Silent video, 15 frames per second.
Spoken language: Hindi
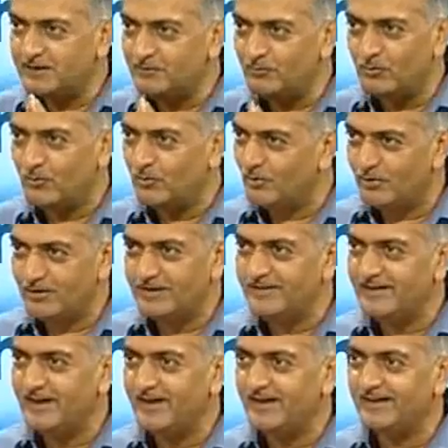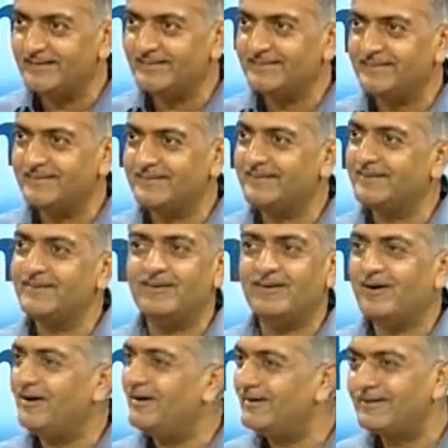वो नहीं है कि हम
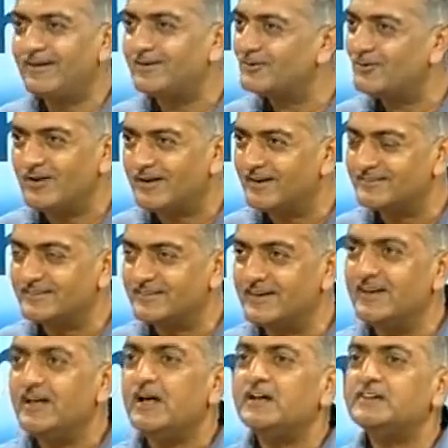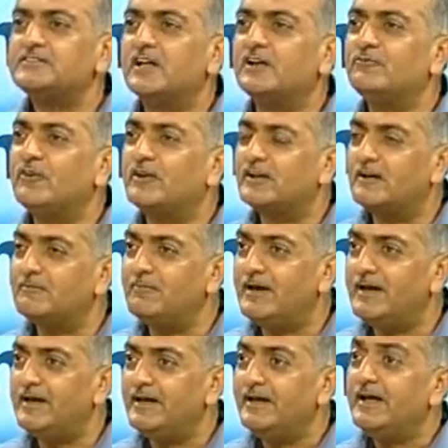कंट्रोल ना कर सके सल्फर कम
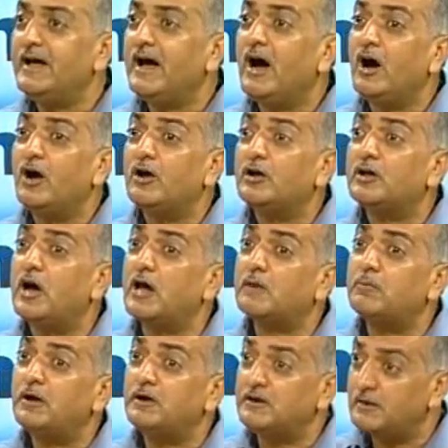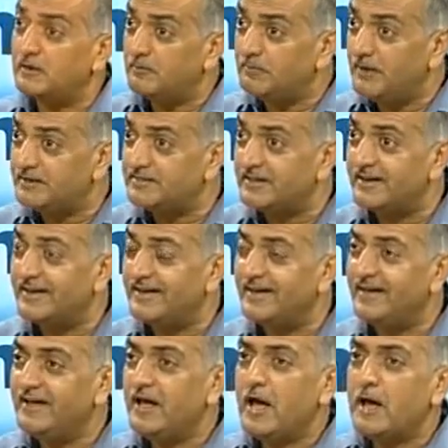है कार्बन बेहतर है
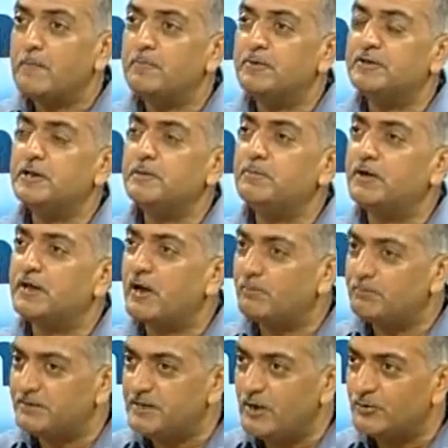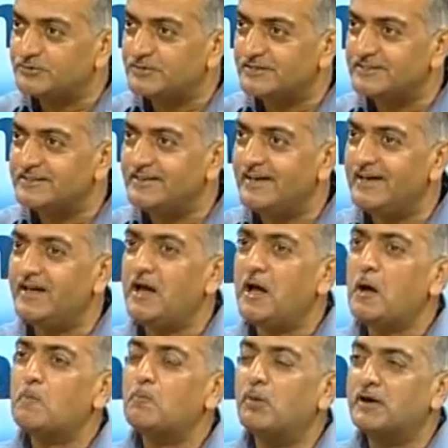बिजली पैदा पैदा हो सकती है
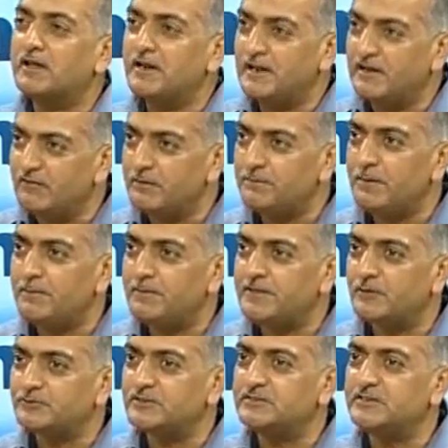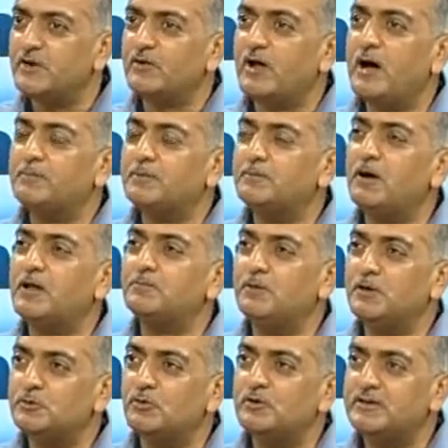बड़े लेवल पे पैदा हो सकती है और आपकी बात
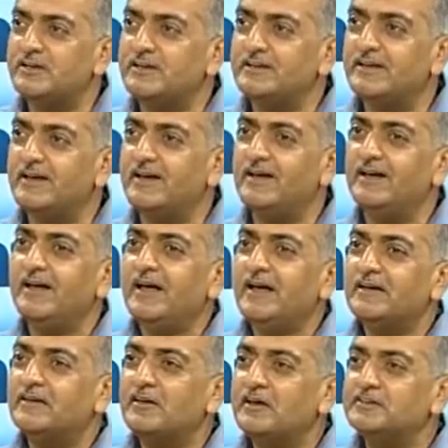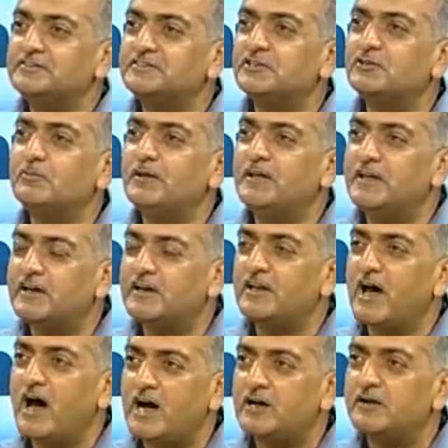बिल्कुल ठीक है कि इससे तो अब एक
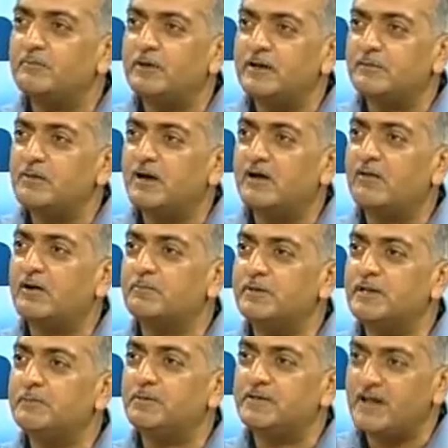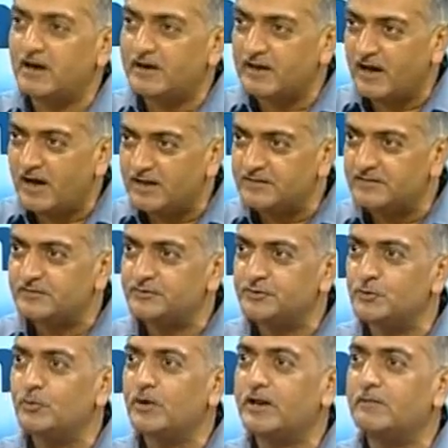लाख मेगावाट बिजली पैदा अगर आज
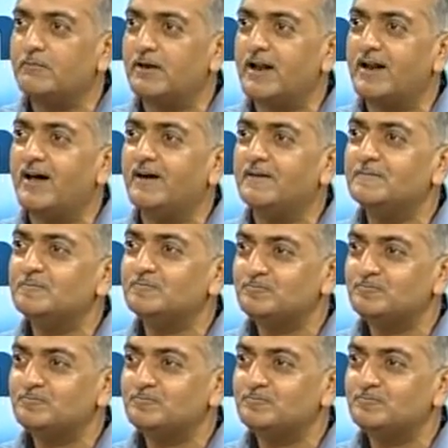शुरू करें कॉन्फ्रेंस